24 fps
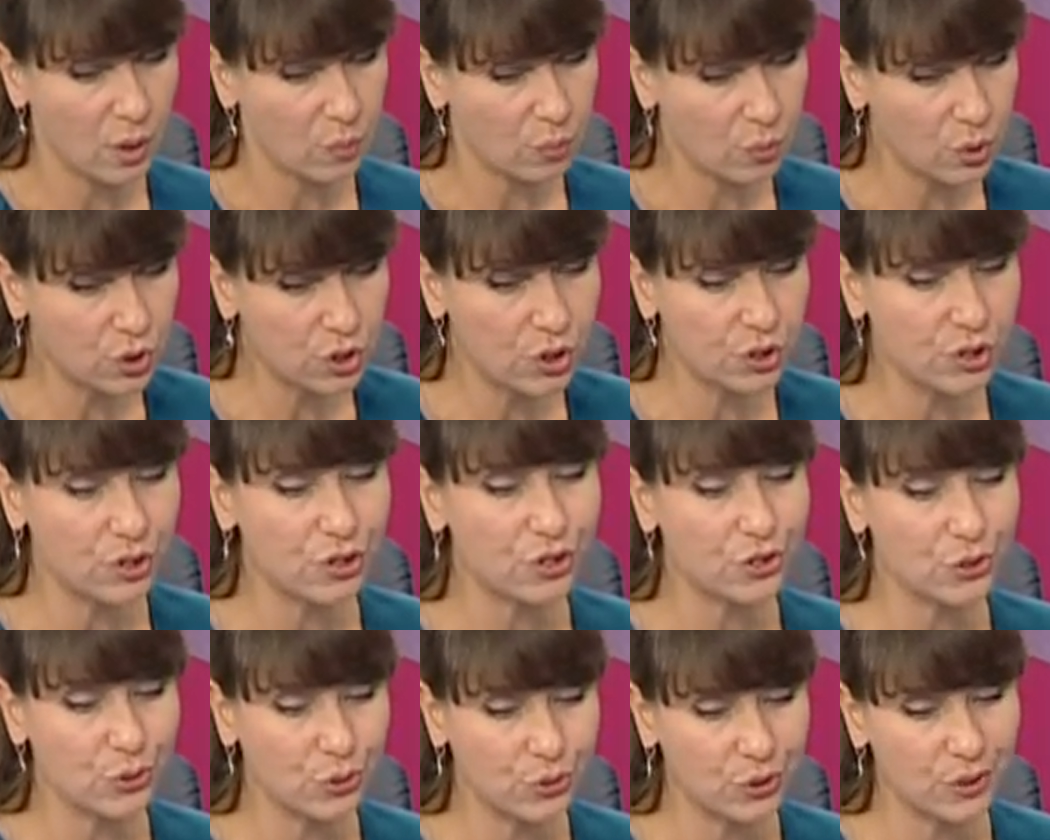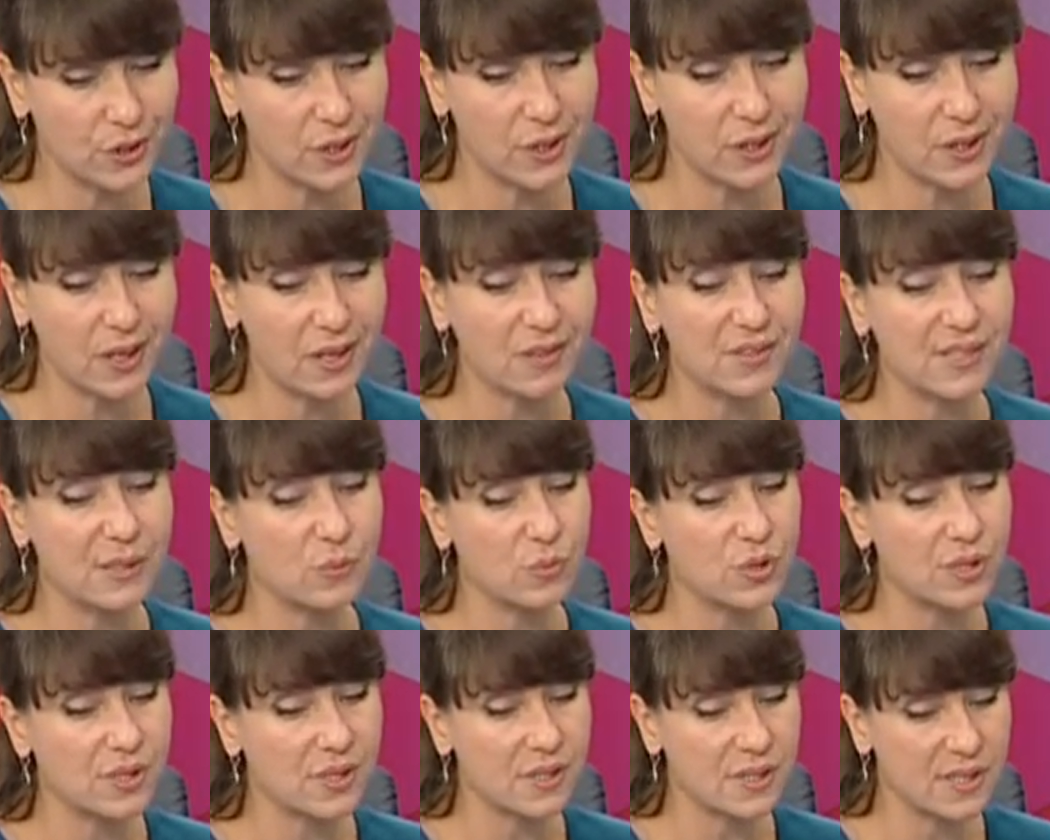Может, что-то не так в
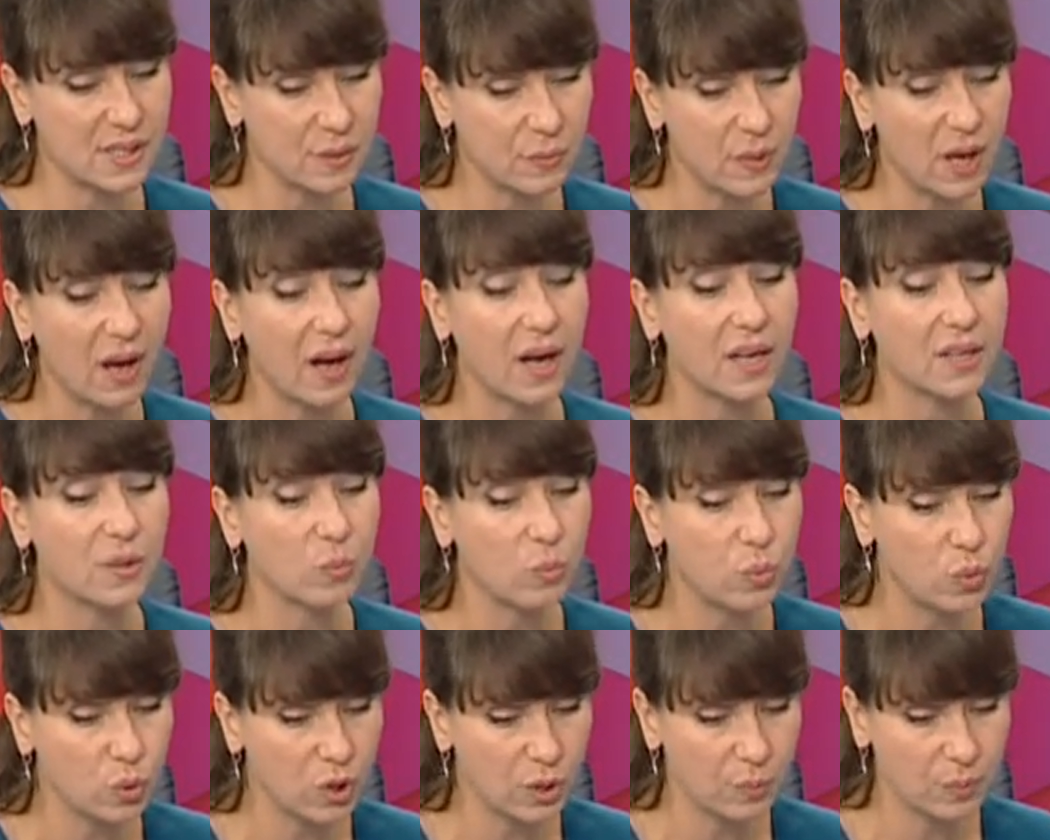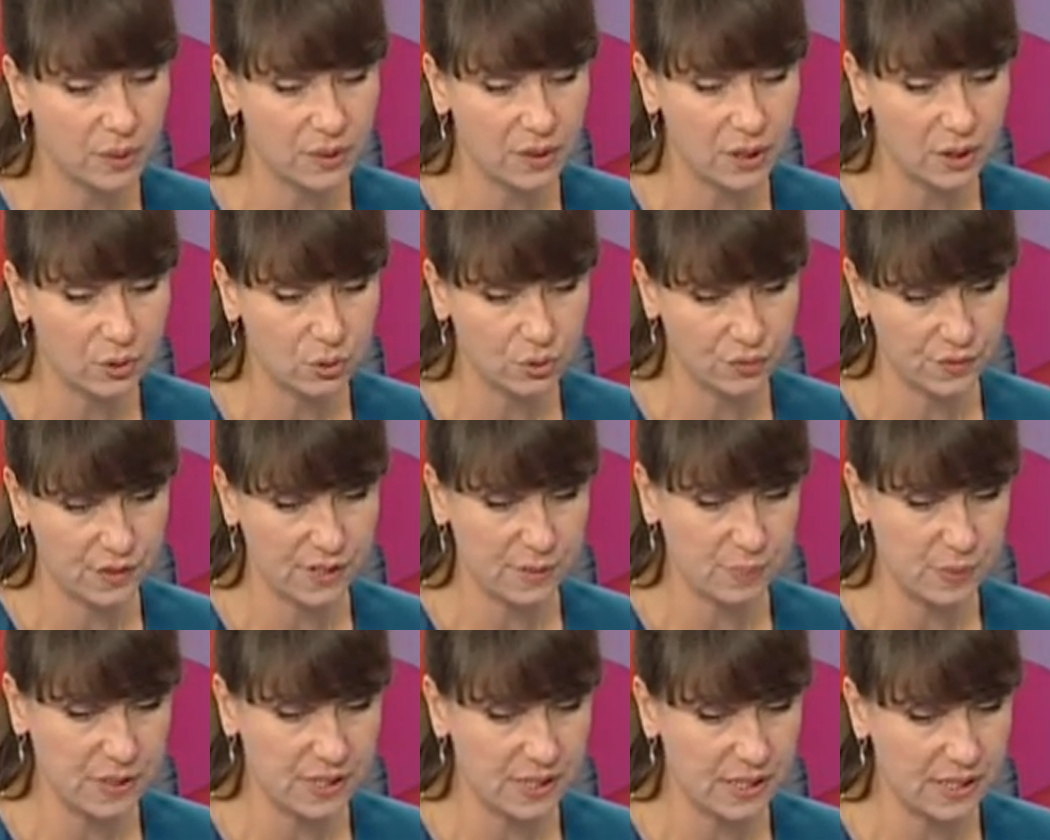самой системе отбора подготовки
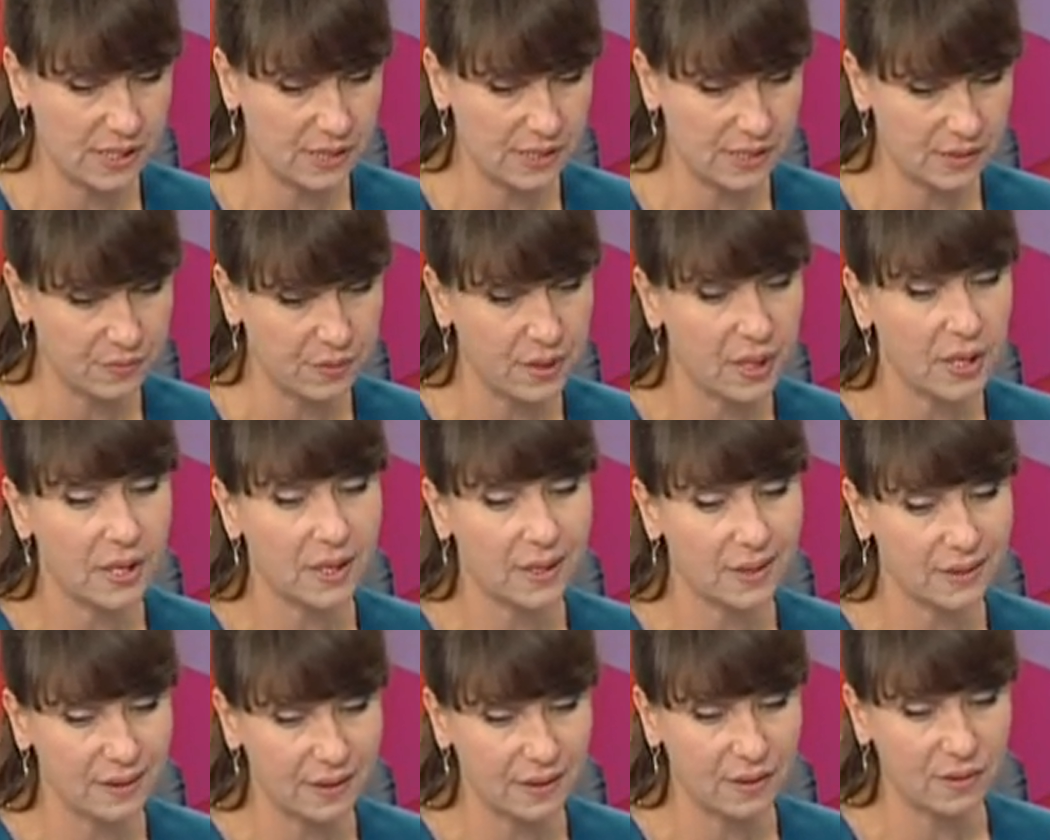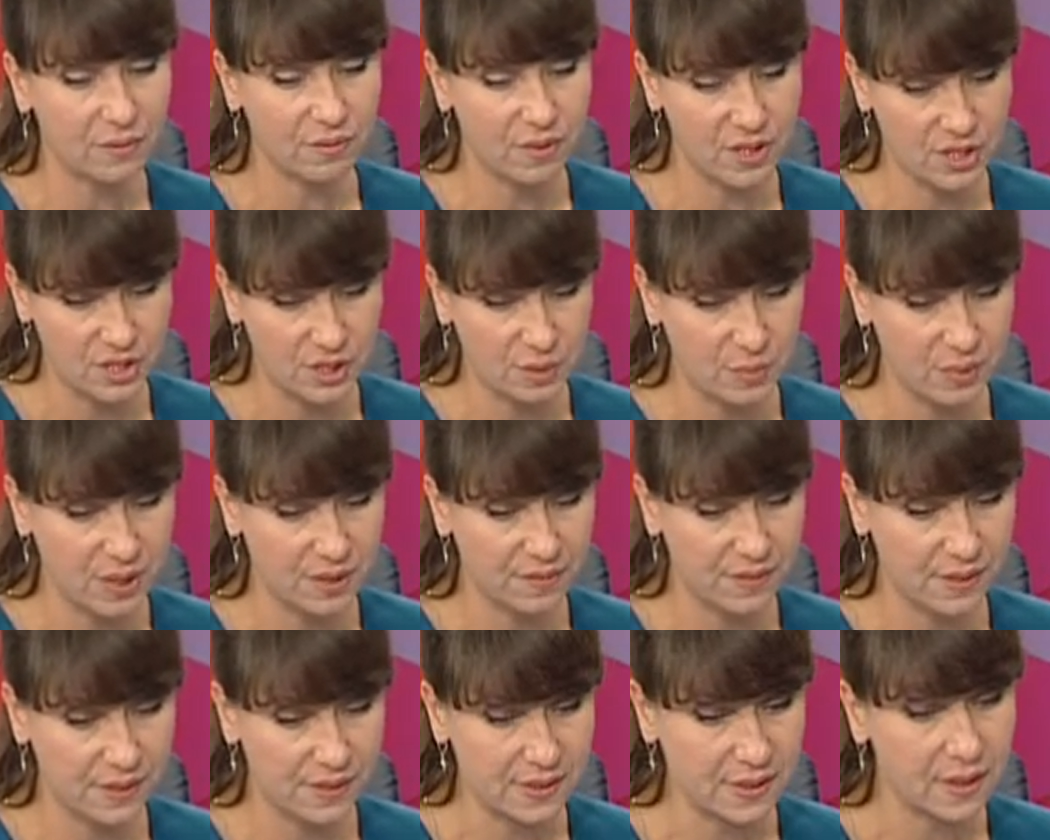специалистов этой важной
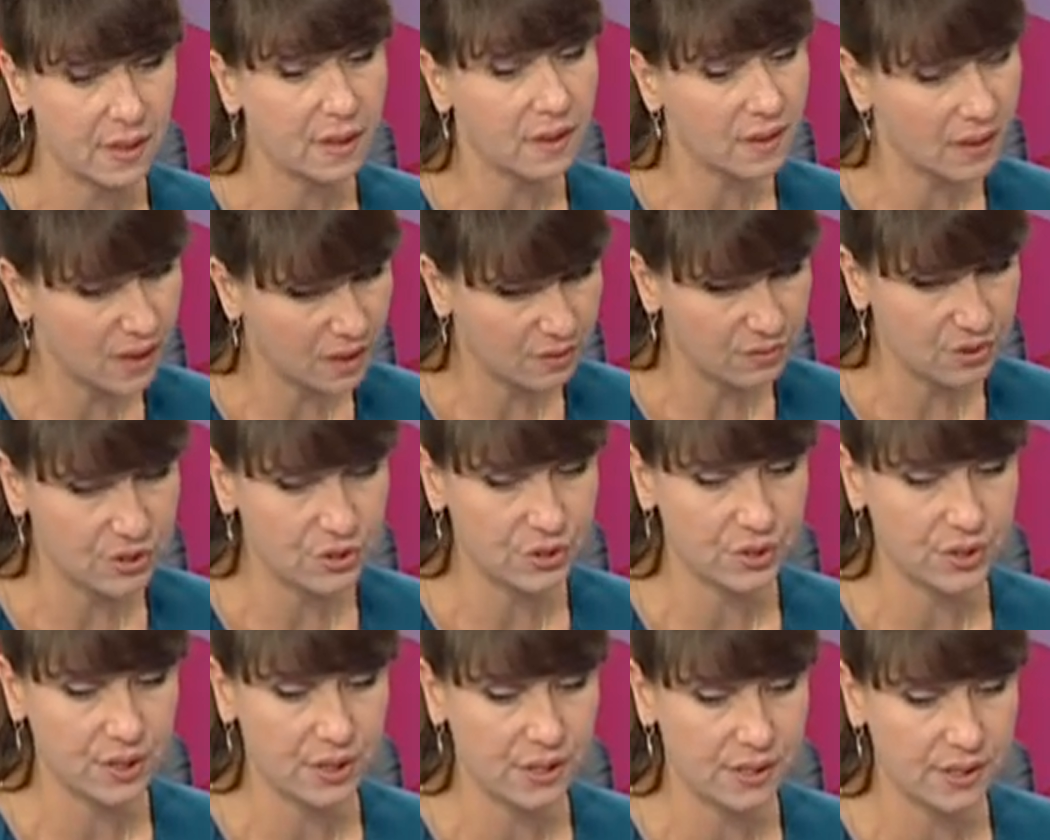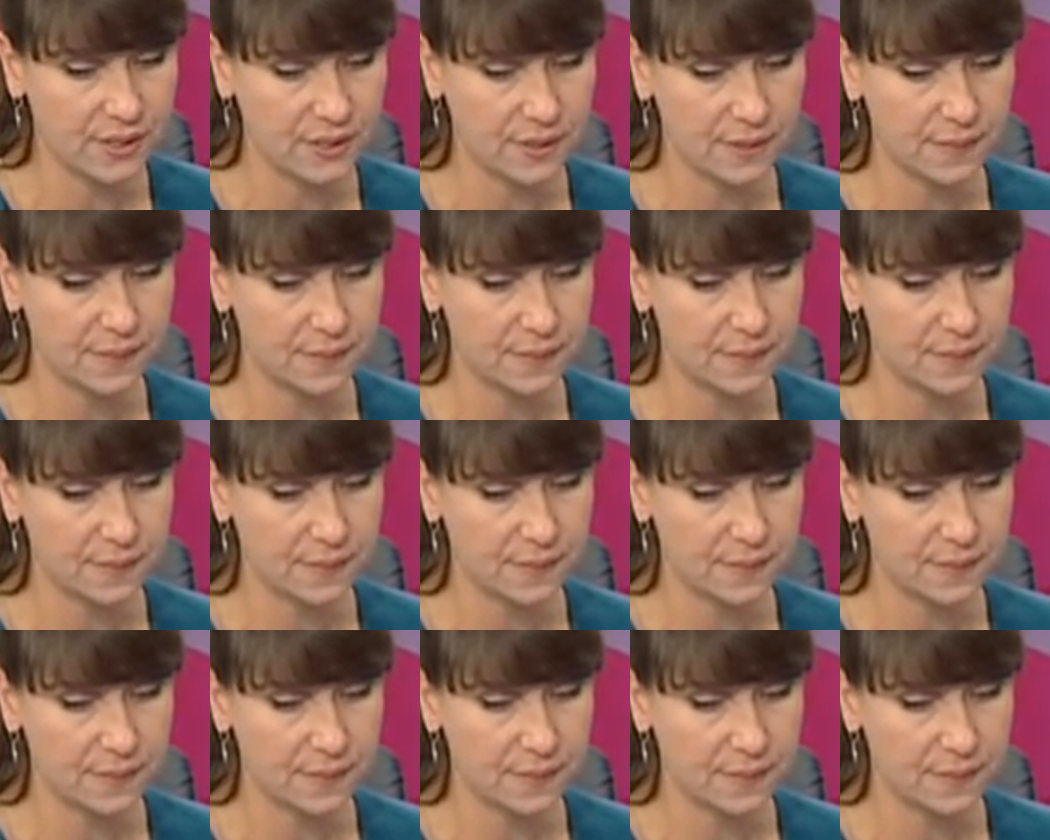профессии? Как вы считаете?